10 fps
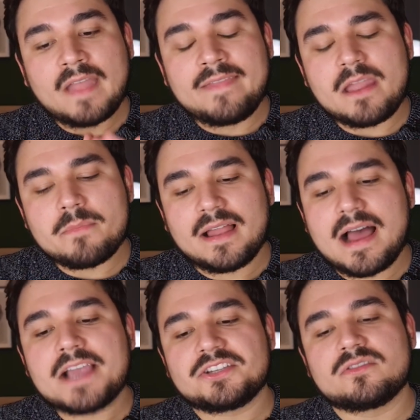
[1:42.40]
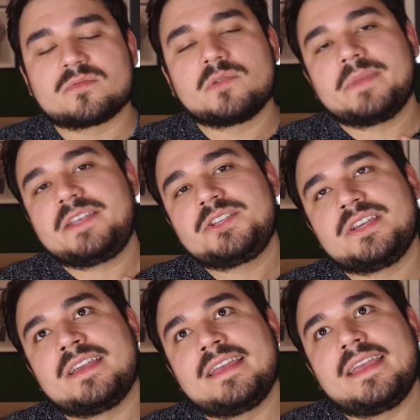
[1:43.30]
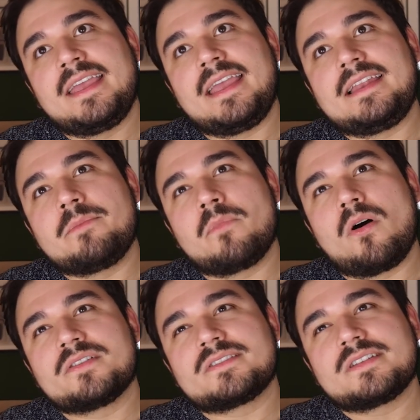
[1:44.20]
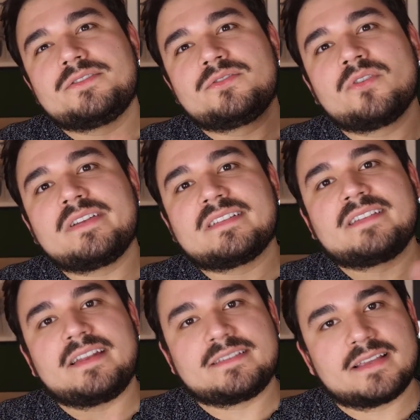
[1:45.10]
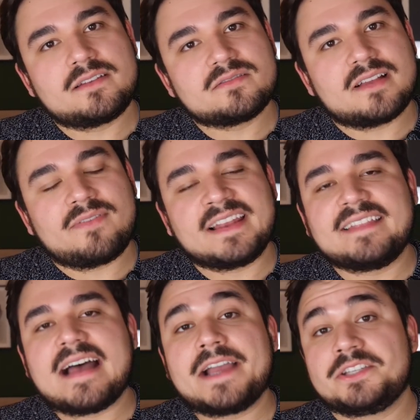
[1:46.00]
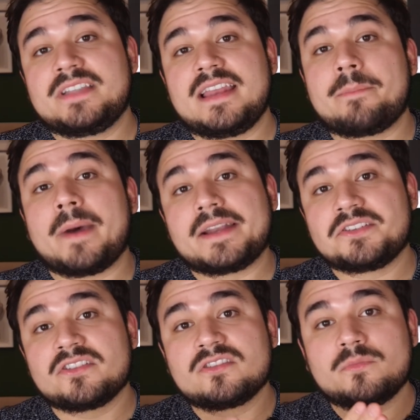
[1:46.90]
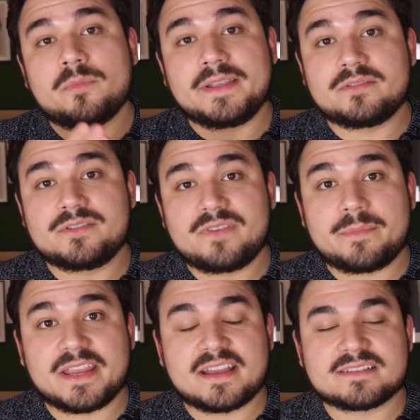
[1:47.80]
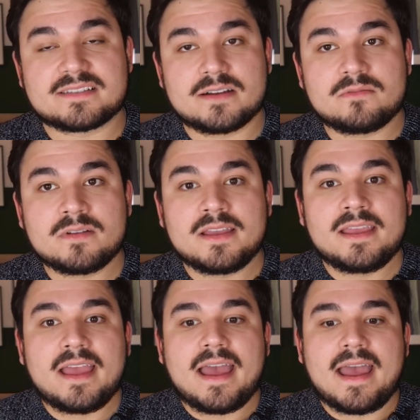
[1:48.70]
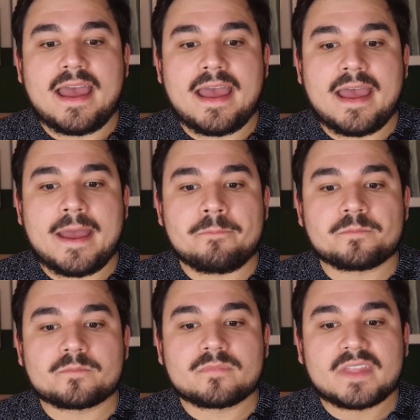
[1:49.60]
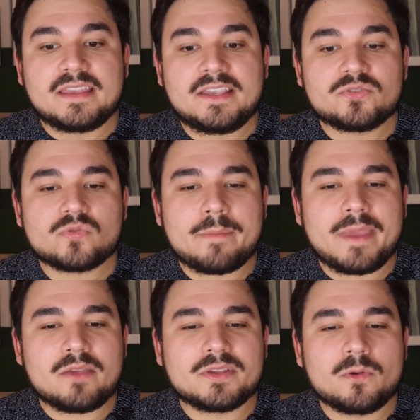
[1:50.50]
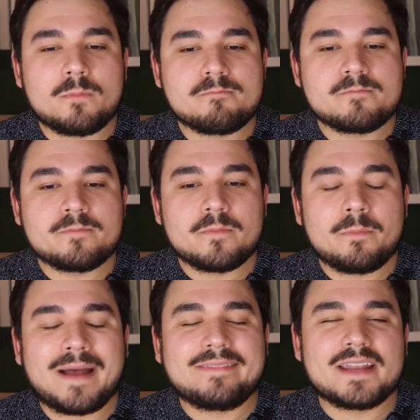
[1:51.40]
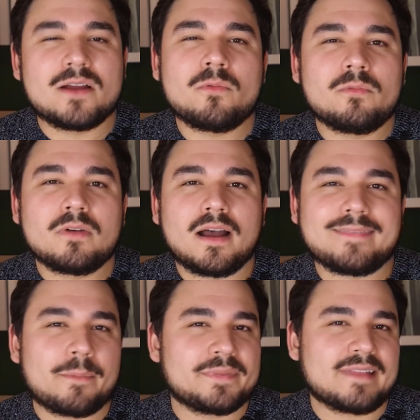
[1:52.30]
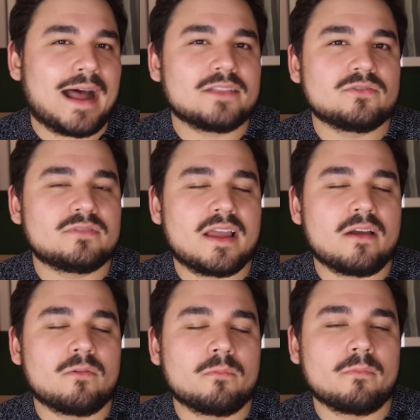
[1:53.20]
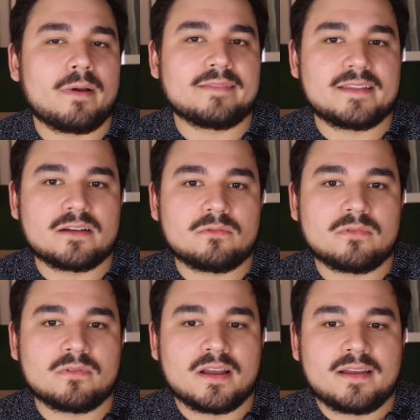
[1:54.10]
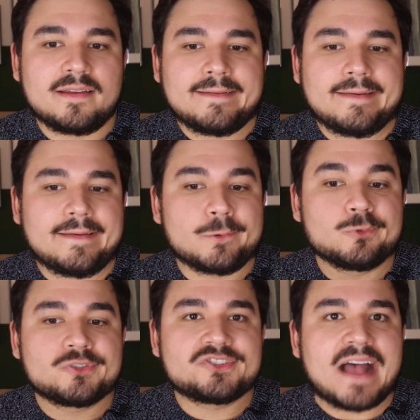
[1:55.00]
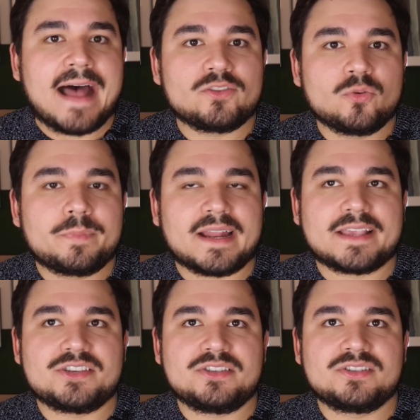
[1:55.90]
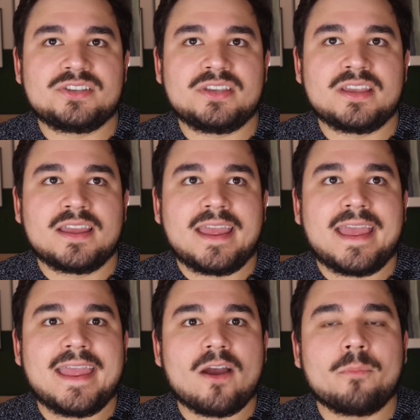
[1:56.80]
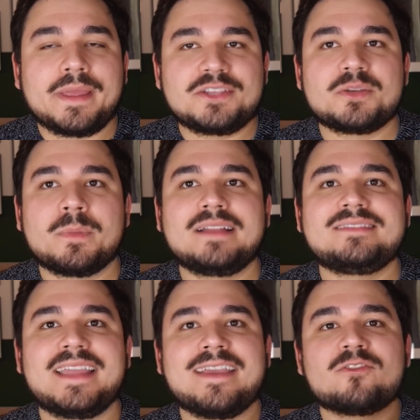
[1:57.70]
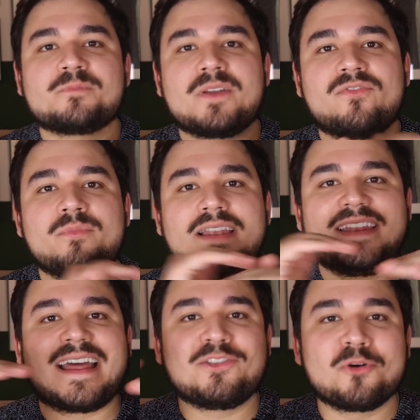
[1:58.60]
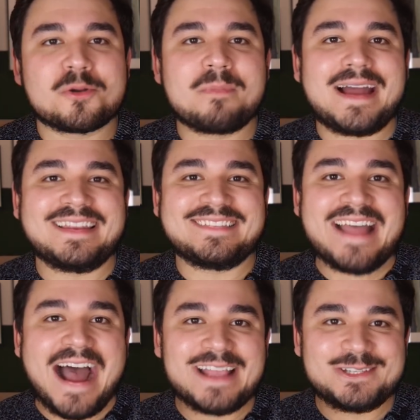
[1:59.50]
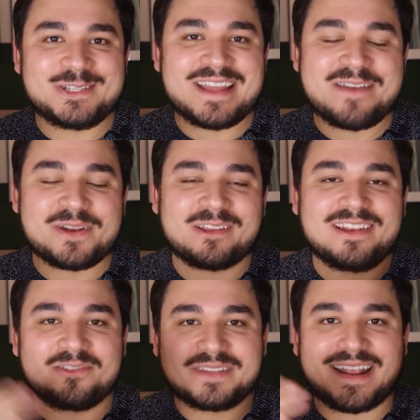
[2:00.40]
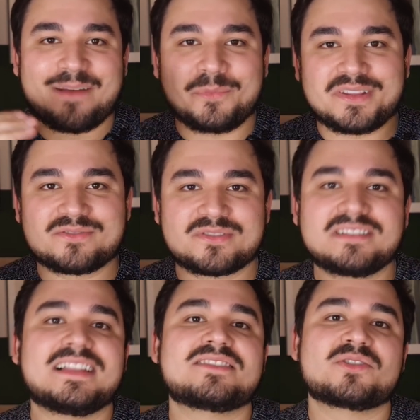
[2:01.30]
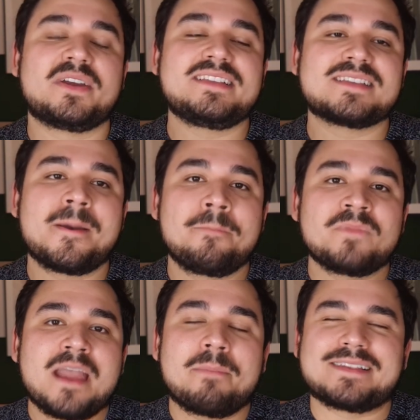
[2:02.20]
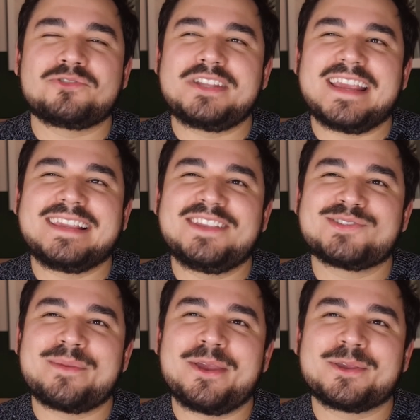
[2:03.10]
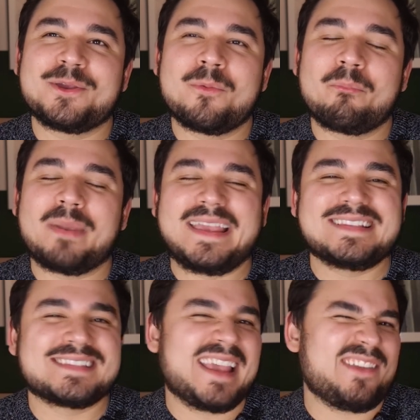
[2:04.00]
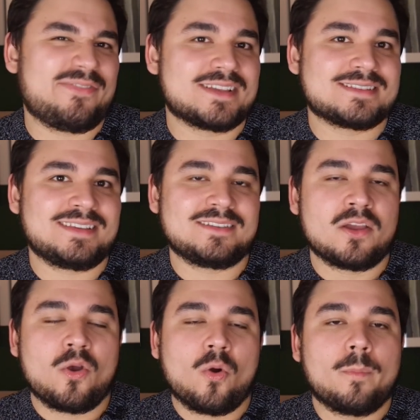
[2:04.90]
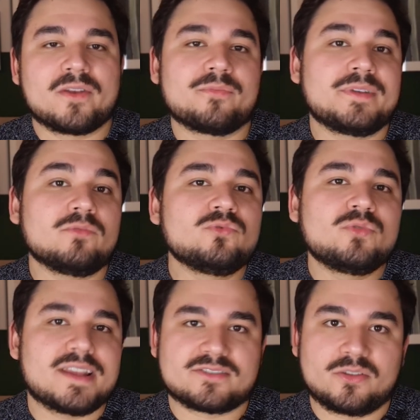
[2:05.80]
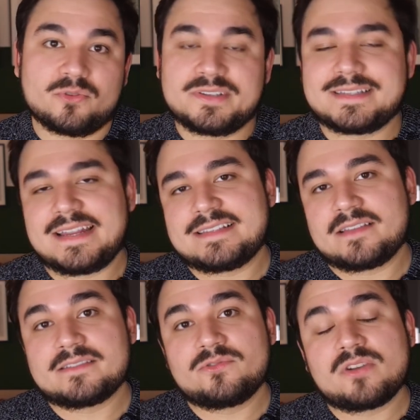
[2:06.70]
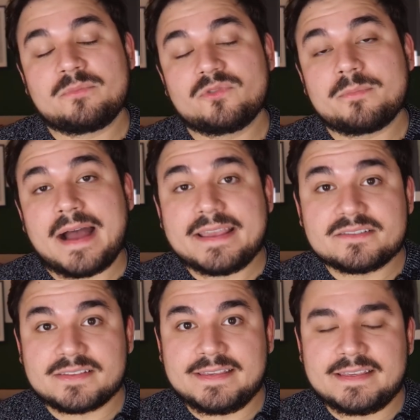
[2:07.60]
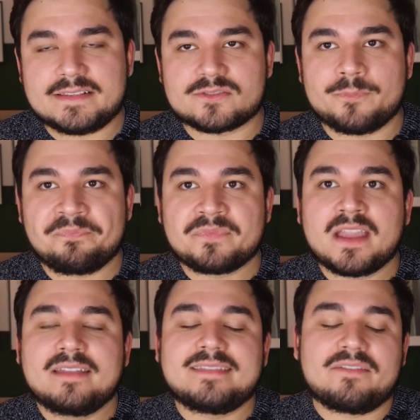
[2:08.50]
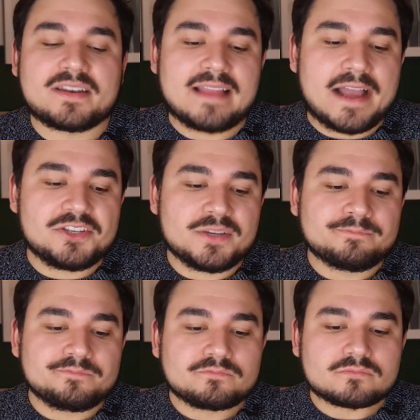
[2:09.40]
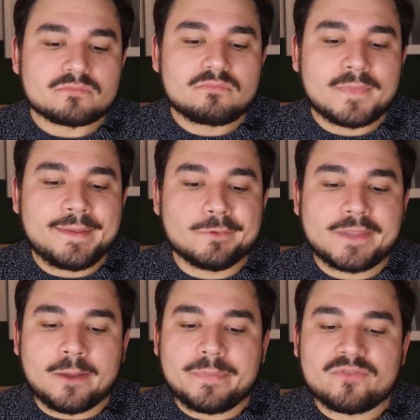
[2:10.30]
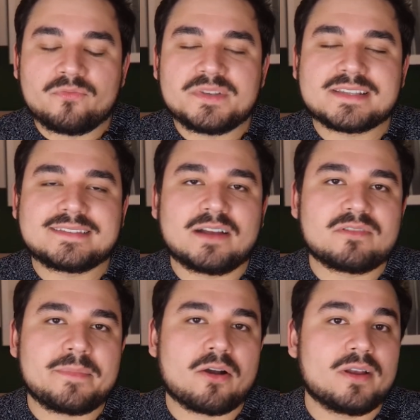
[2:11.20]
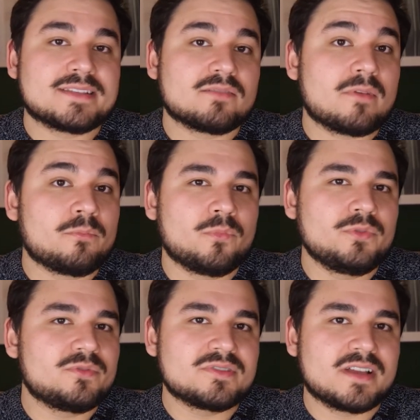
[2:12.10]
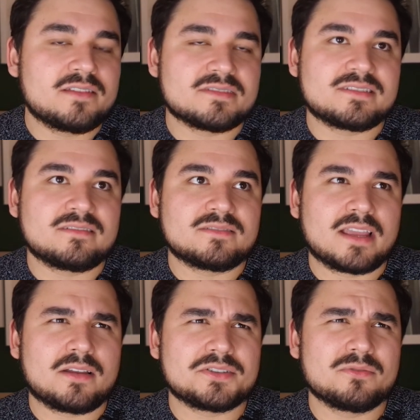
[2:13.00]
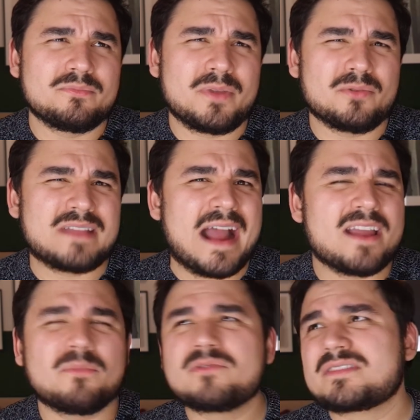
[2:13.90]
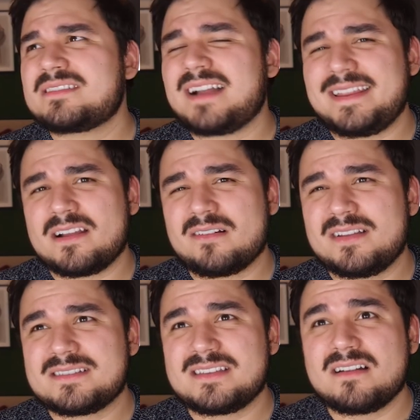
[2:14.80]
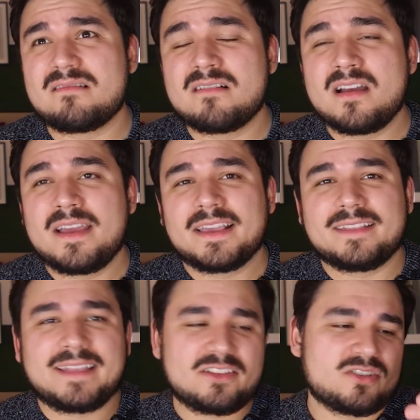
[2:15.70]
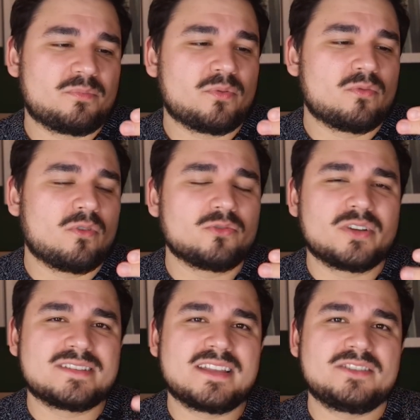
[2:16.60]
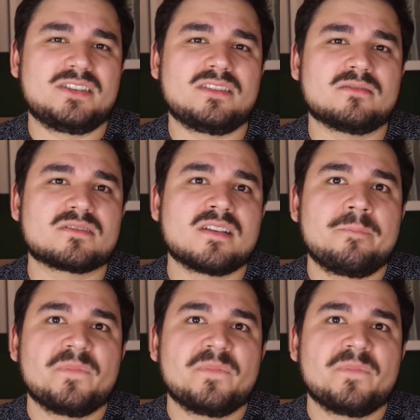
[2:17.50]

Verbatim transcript: na embalagem normalmente ele mostra de 2 a 3 anos a validade dele a partir do momento de fabricação. É, isso é meio que um, um padrão adaptado, né? Um padrão é, usado para que a gente realmente mantenha os perfumes ali na normalidade, né? Para que ele não tenha muitas oscilações. Mas eu diria que isso é meio que um play safe, assim. O perfume não dura só dois, três anos, ele dura muito mais que isso. Na verdade, eu tenho perfumes que estão na minha coleção há muitos anos, assim. Eu tenho, acho que o meu Diamonds que está aí na coleção, que tem tipo um ou dois dedinhos,